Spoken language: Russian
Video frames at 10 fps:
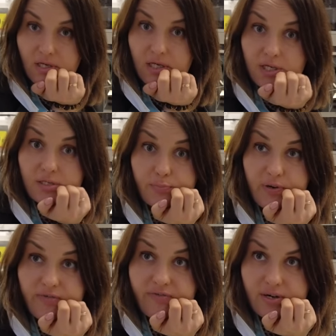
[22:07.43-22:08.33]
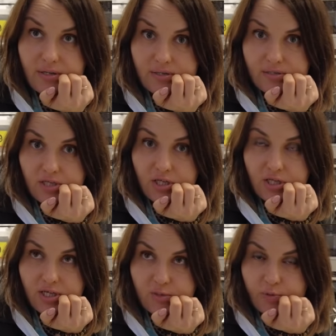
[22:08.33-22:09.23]
плевалась. Что...
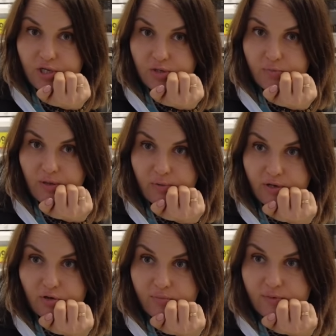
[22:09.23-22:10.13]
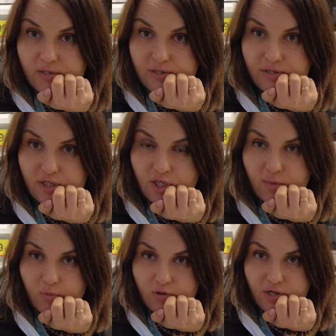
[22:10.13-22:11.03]
Это одна из причин была, по которой мы из
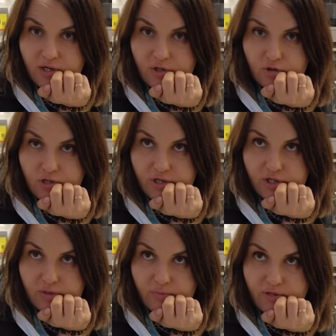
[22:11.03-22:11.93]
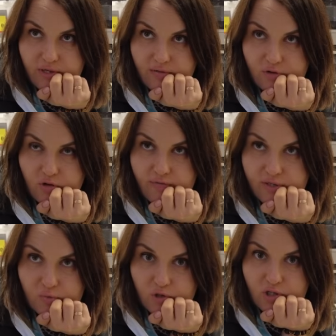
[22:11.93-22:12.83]
Анапы уехали чуть раньше, чем планировали, что
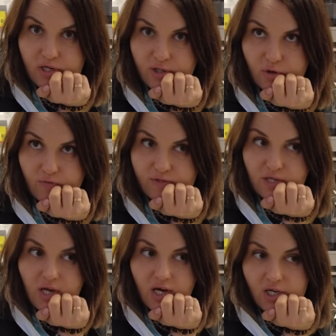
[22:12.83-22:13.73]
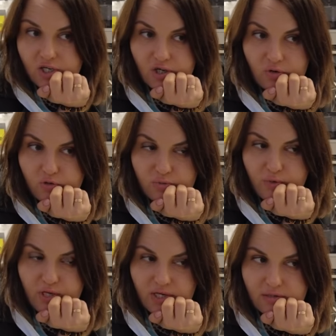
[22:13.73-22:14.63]
невозможно готовить, да. а жилье уже
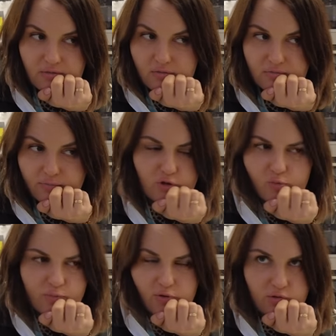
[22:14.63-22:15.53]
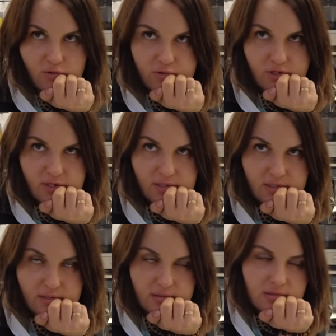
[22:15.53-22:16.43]
менять, ну, просто плюнули уехали. Да.
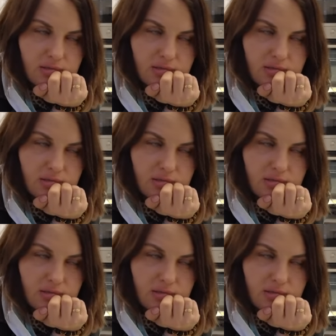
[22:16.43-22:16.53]
Вот